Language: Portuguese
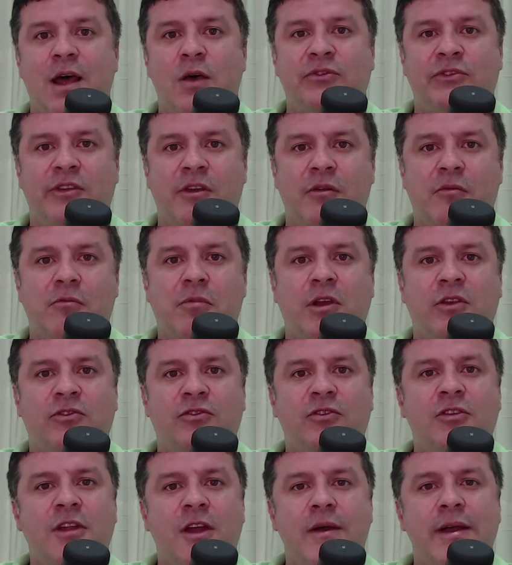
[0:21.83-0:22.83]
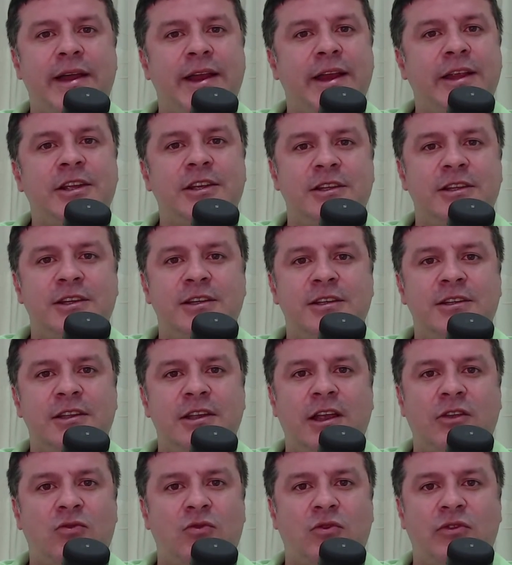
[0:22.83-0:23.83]
o sistema operacional acreditando
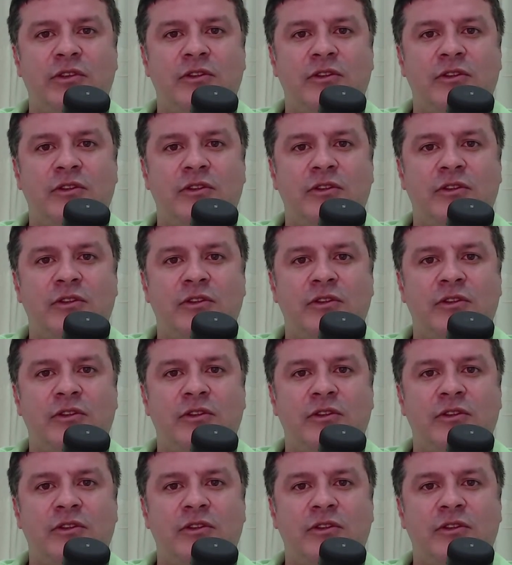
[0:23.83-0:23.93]
que as suas